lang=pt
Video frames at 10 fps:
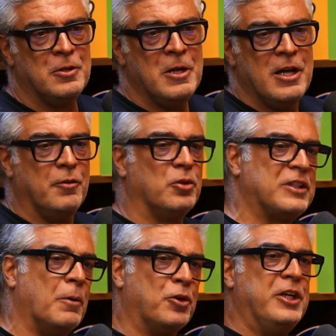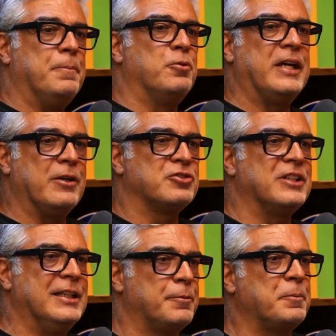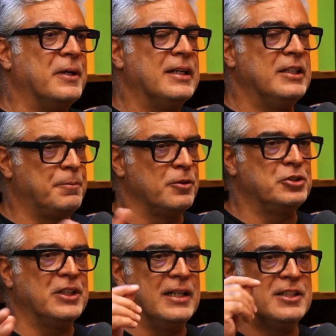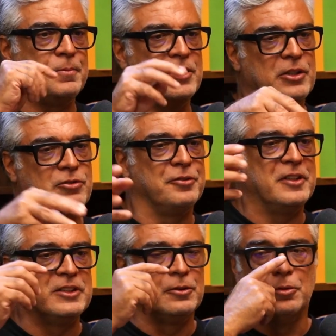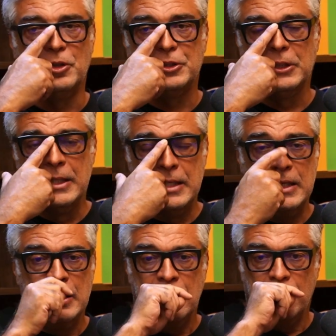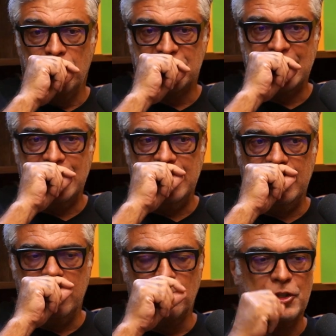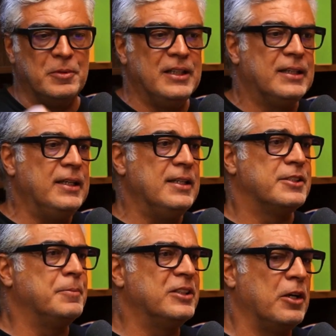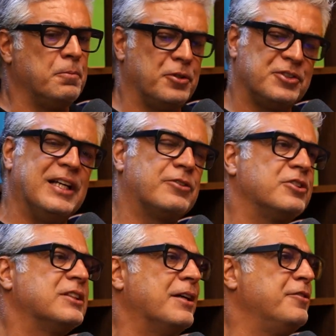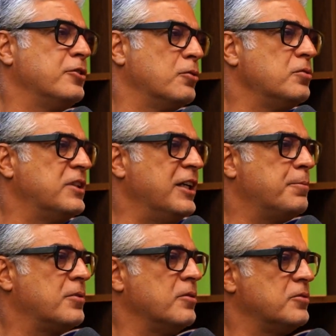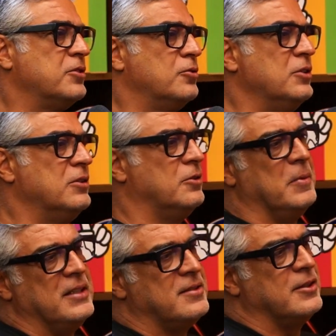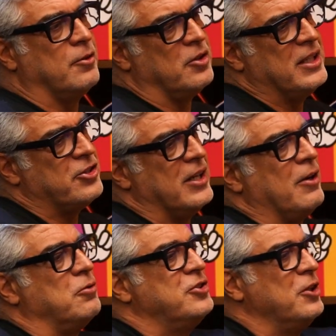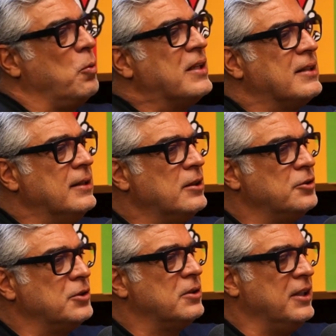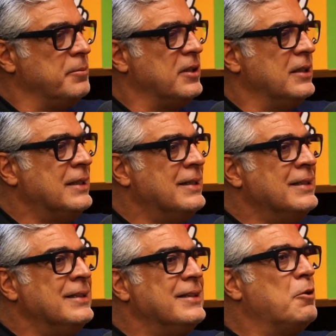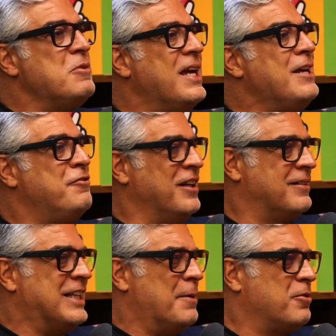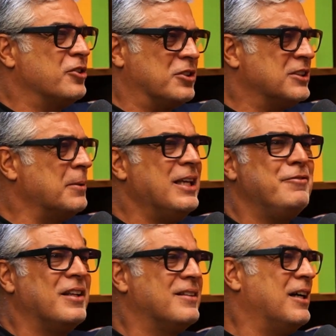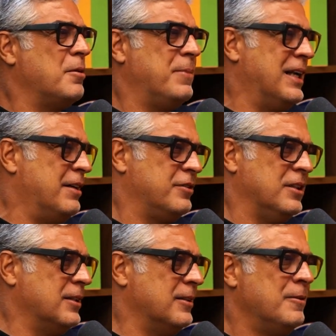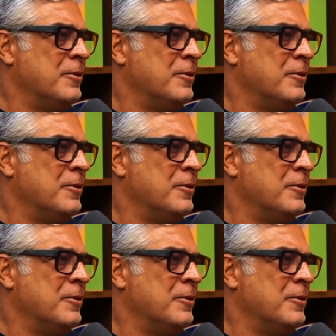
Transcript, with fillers: Vou voltar um pouquinho, por que, que eu saí da propaganda, e depois vou chegar nesse projeto que eu estou fazendo hoje. Eu saí em 2015, mas era um processo que já está vindo de algum tempo, que eu tomei a decisão que eu queria chegar com 50 anos, eu queria me, não me reinventar, porque eu acho que só reinventar é uma palavra